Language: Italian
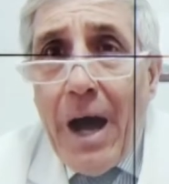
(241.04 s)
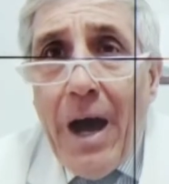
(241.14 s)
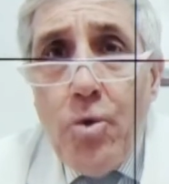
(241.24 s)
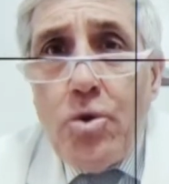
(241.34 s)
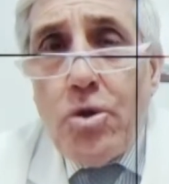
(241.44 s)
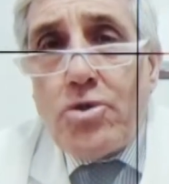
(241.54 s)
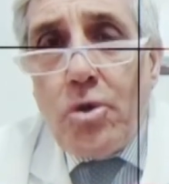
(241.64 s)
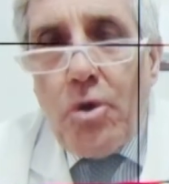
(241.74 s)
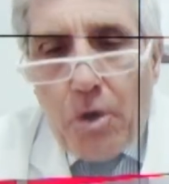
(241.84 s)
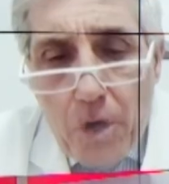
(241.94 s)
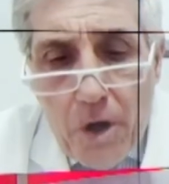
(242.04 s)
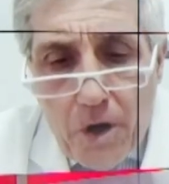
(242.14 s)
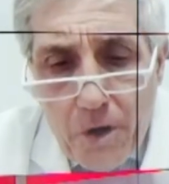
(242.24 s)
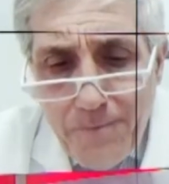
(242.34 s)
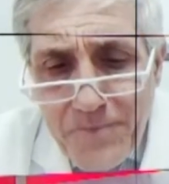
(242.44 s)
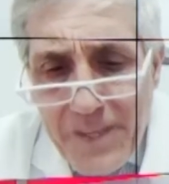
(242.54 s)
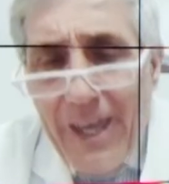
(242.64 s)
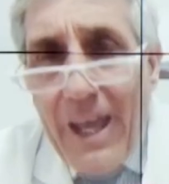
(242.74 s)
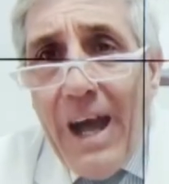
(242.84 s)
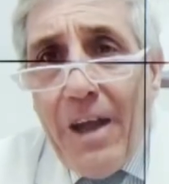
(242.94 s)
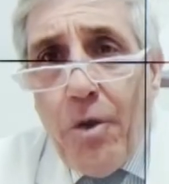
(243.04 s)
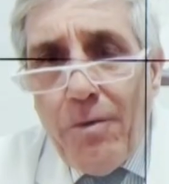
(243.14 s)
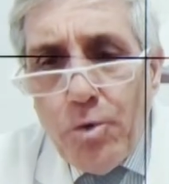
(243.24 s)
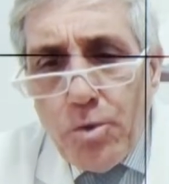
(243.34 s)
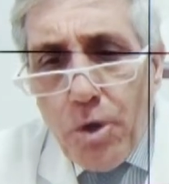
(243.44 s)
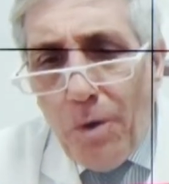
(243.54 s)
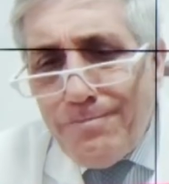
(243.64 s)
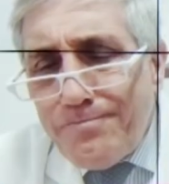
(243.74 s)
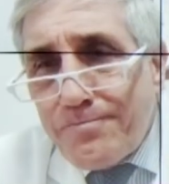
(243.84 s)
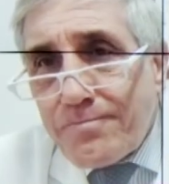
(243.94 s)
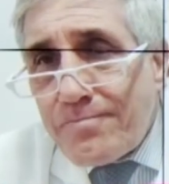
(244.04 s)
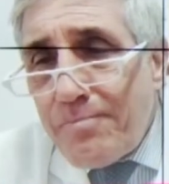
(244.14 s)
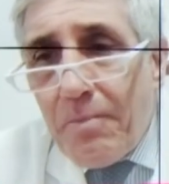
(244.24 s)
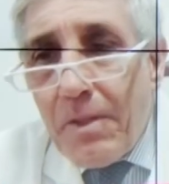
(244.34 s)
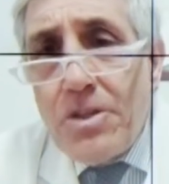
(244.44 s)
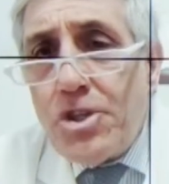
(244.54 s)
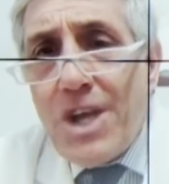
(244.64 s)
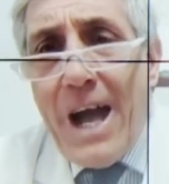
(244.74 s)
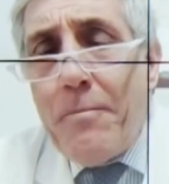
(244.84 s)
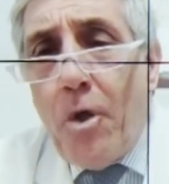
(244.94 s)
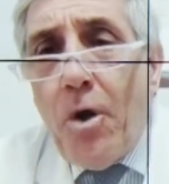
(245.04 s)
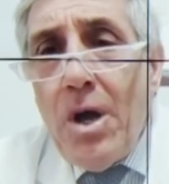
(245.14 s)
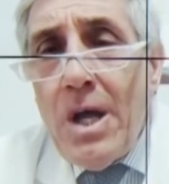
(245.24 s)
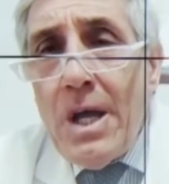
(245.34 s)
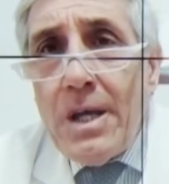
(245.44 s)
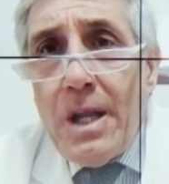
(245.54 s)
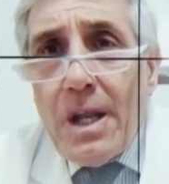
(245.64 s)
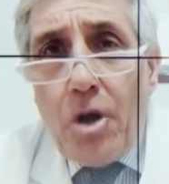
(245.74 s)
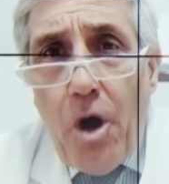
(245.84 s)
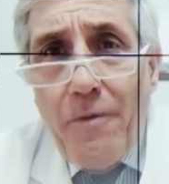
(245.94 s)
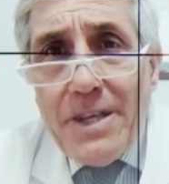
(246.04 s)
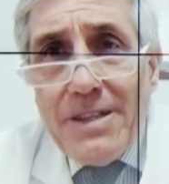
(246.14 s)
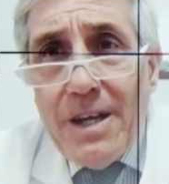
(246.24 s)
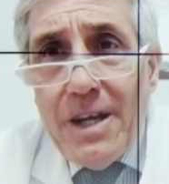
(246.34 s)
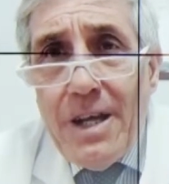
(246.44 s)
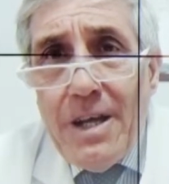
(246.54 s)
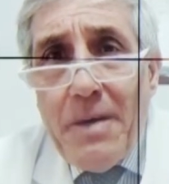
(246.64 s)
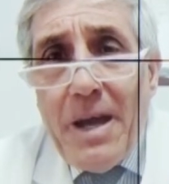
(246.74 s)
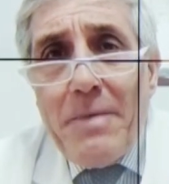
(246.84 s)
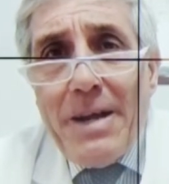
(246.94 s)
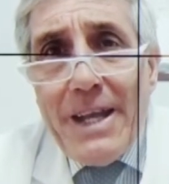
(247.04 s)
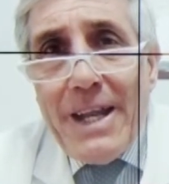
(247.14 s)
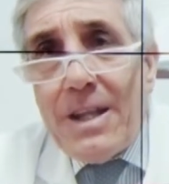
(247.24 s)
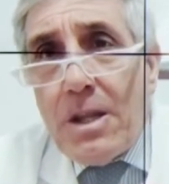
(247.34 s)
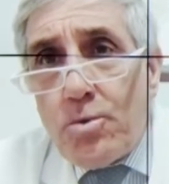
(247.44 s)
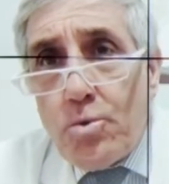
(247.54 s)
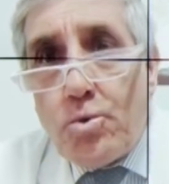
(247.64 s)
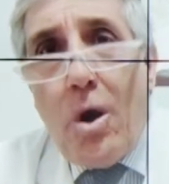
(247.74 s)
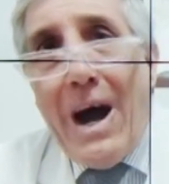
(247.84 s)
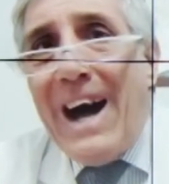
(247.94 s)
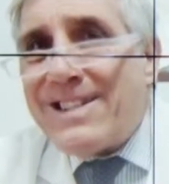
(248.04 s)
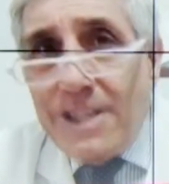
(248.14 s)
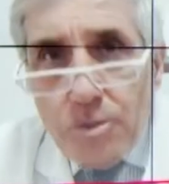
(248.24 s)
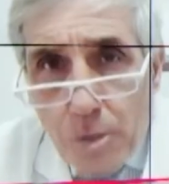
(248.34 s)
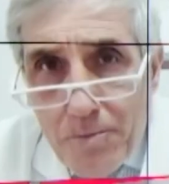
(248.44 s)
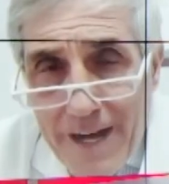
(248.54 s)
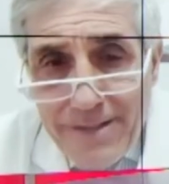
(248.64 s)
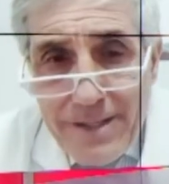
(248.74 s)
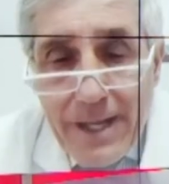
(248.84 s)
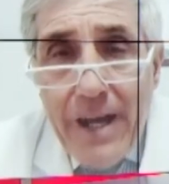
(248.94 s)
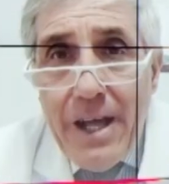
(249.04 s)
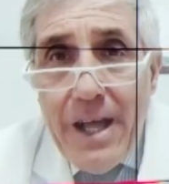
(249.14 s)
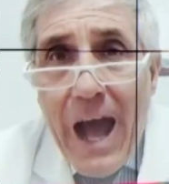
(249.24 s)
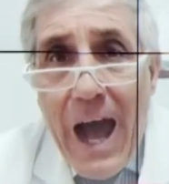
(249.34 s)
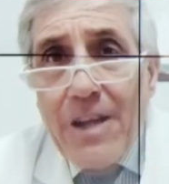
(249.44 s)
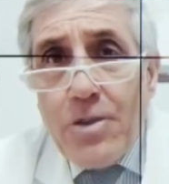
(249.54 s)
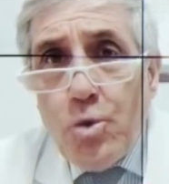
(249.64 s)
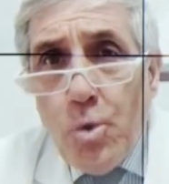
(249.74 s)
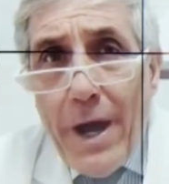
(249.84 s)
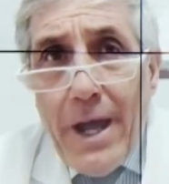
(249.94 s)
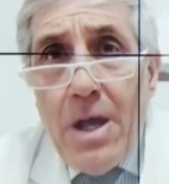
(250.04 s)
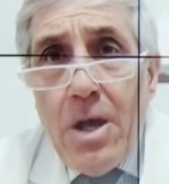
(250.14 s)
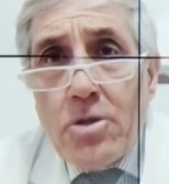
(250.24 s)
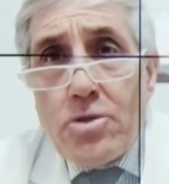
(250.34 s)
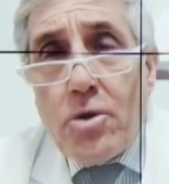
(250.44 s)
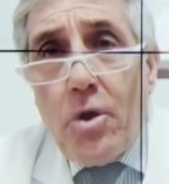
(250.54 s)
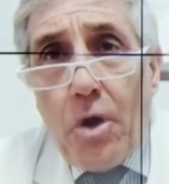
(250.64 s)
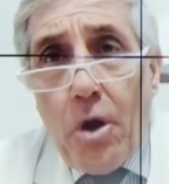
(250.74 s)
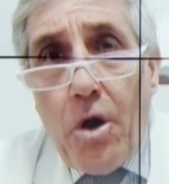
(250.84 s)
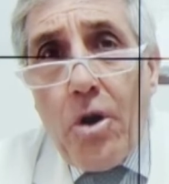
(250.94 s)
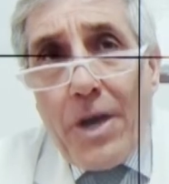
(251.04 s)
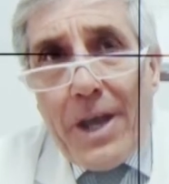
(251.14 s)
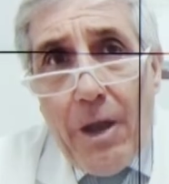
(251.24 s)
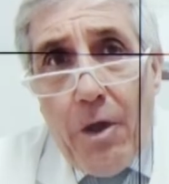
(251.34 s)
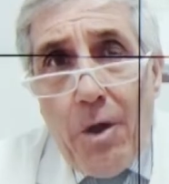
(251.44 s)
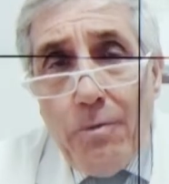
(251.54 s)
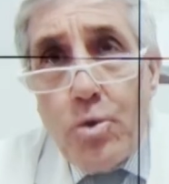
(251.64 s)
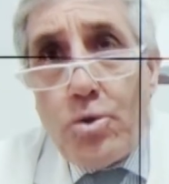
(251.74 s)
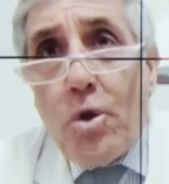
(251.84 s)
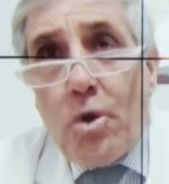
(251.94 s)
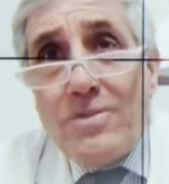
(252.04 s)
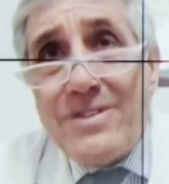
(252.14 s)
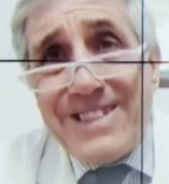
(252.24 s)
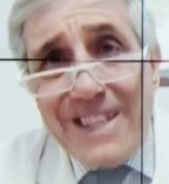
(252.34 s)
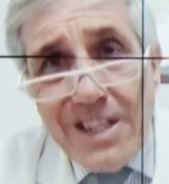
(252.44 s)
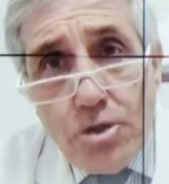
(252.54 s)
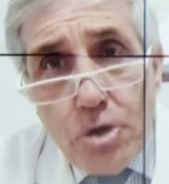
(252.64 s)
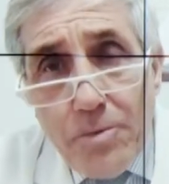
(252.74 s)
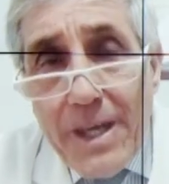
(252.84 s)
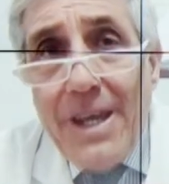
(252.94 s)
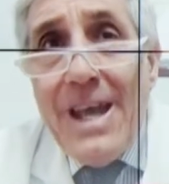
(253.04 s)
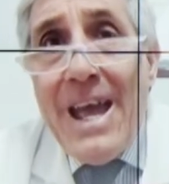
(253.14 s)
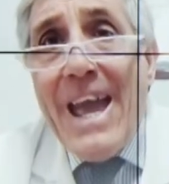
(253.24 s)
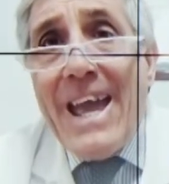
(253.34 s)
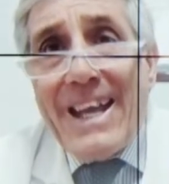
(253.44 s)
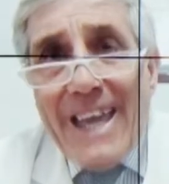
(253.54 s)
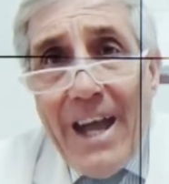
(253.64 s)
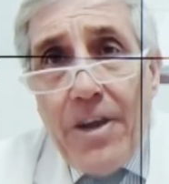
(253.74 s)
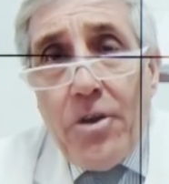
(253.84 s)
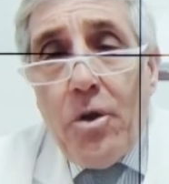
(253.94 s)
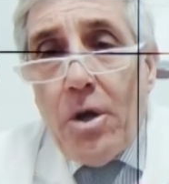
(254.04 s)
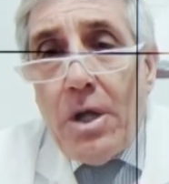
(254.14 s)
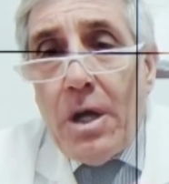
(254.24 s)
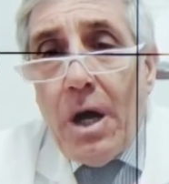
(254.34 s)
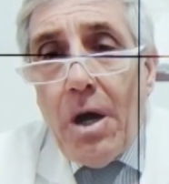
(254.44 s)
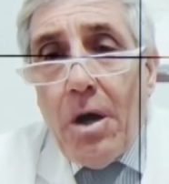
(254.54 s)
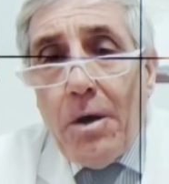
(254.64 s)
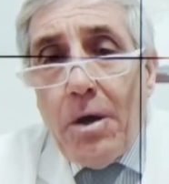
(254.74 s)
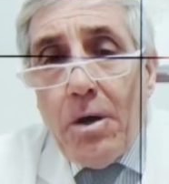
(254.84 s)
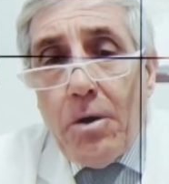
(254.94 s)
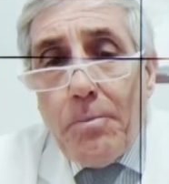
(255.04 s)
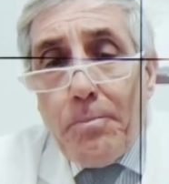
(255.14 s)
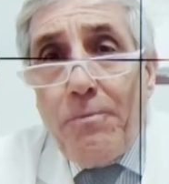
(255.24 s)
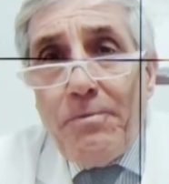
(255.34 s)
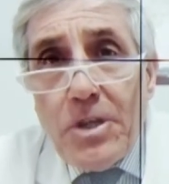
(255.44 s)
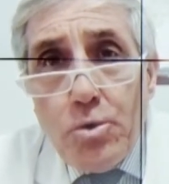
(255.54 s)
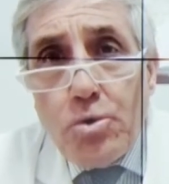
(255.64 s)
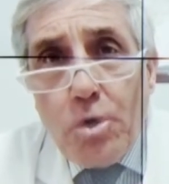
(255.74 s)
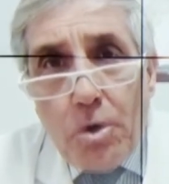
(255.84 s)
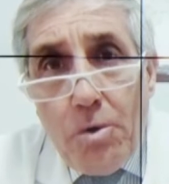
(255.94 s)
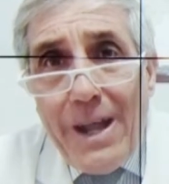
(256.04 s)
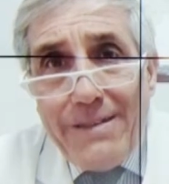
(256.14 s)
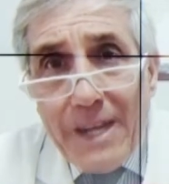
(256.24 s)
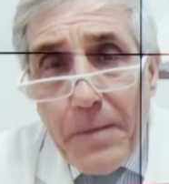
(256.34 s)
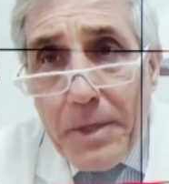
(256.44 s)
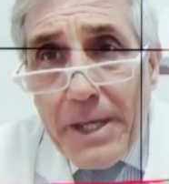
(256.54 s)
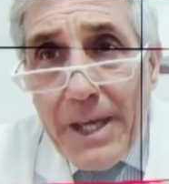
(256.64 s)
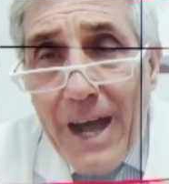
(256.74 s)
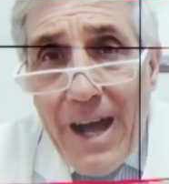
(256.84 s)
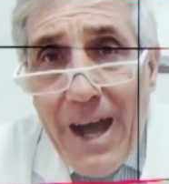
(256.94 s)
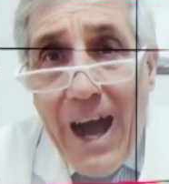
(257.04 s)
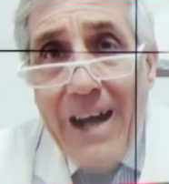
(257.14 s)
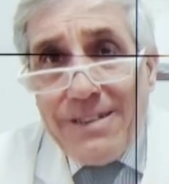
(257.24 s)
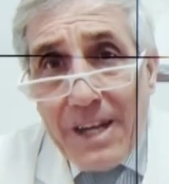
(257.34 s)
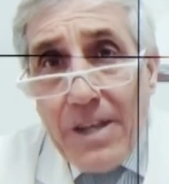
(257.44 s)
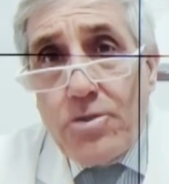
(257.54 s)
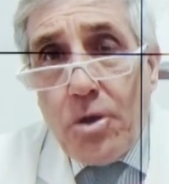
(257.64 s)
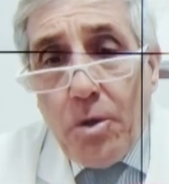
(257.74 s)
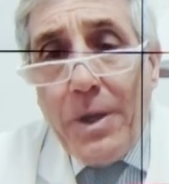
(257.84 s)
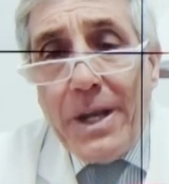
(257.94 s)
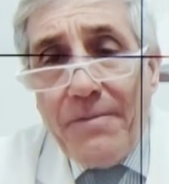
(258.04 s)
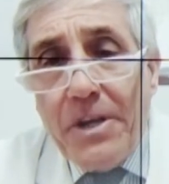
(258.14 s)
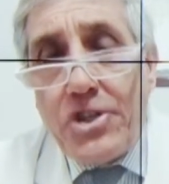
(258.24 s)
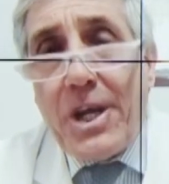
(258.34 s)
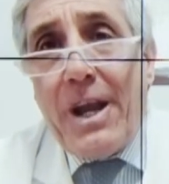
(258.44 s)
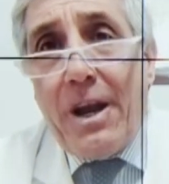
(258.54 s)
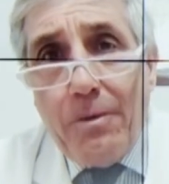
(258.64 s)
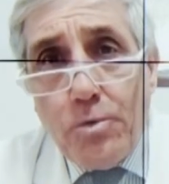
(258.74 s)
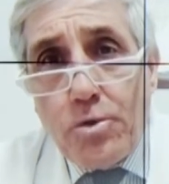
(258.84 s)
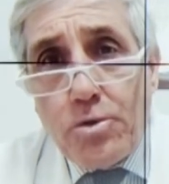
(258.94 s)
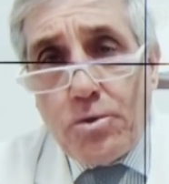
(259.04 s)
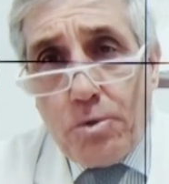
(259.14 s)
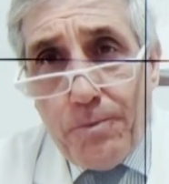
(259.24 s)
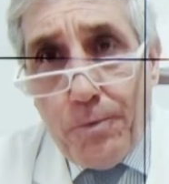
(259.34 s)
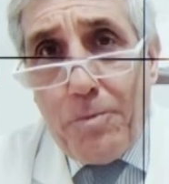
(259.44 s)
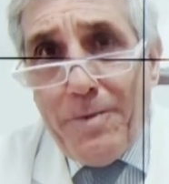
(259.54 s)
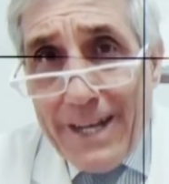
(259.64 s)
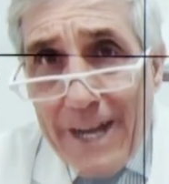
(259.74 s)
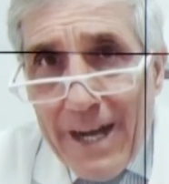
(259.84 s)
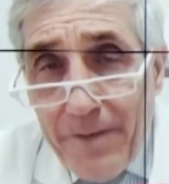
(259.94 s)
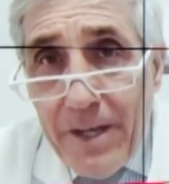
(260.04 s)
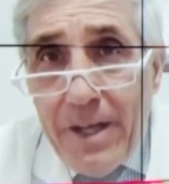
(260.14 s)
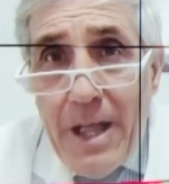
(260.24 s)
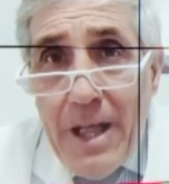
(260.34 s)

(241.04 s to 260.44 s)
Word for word: A1 sono coloro che hanno avuto, diciamo, il Covid, ma in maniera del tutto asintomatica. A2 sono coloro che l'hanno avuto con sintomi e che hanno eh, provveduto con una terapia, a 3 sono quelli invece che l'hanno avuto sotto forma grave.